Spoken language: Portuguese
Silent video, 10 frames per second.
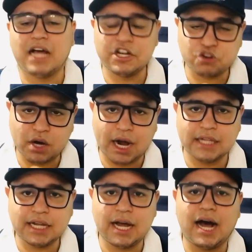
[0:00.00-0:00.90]
na
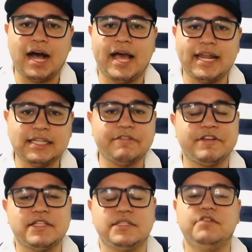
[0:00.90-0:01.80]
jogada aérea
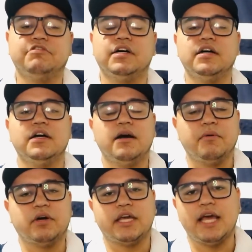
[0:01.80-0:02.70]
defensiva,
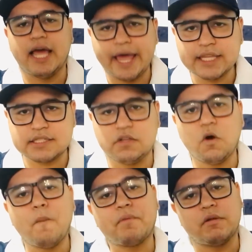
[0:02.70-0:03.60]
porque é sim
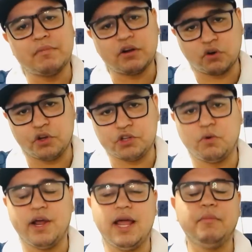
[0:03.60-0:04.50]
um problema
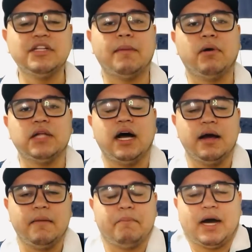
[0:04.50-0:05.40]
crônico. O Remo na
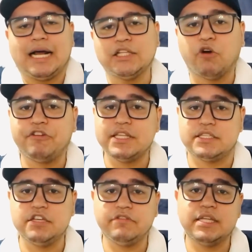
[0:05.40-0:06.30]
bola parada
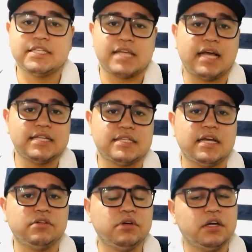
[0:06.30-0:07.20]
ofensiva, ele segue
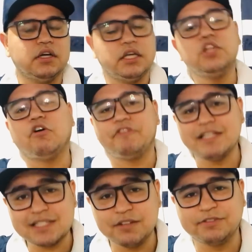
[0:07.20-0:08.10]
sendo
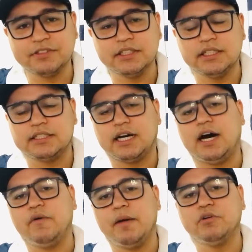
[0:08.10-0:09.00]
inofensivo,
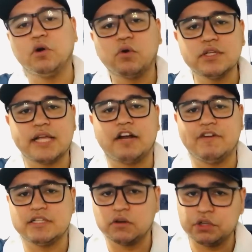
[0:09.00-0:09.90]
tá? O Remo não consegue
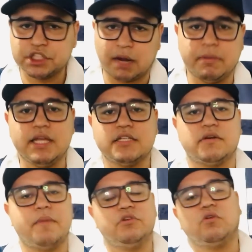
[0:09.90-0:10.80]
fazer gol de
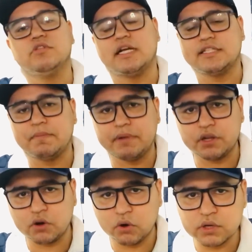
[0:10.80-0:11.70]
cabeça, o Remo não consegue ser
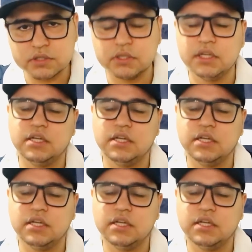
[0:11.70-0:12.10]
perigoso